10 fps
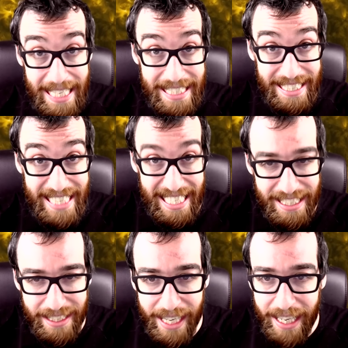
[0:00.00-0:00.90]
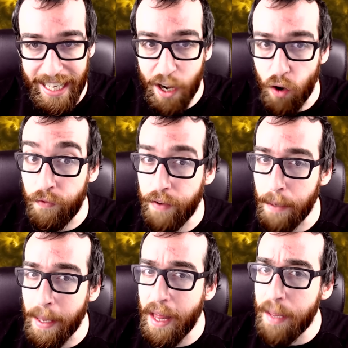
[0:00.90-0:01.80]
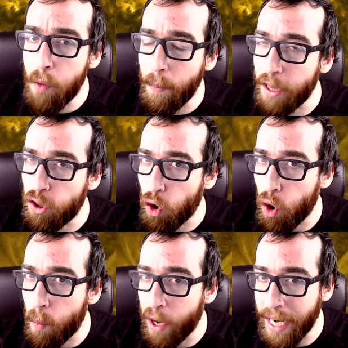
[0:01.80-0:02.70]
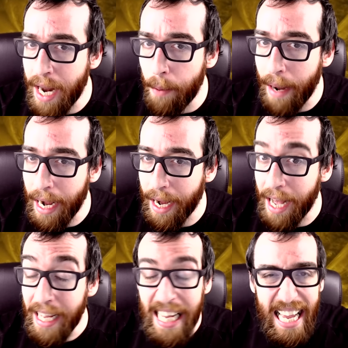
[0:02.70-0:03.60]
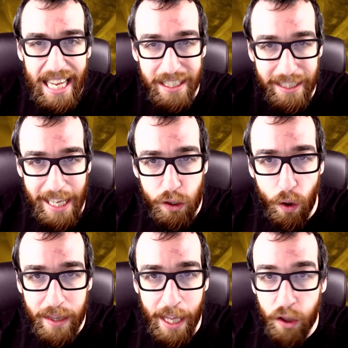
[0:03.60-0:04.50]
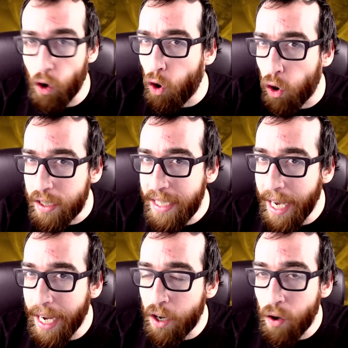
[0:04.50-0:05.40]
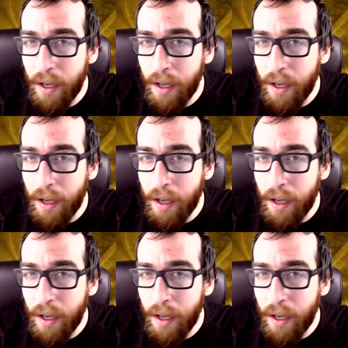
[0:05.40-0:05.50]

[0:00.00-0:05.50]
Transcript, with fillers: esta estrella confirmada de momento como enana blanca está soltando oxígeno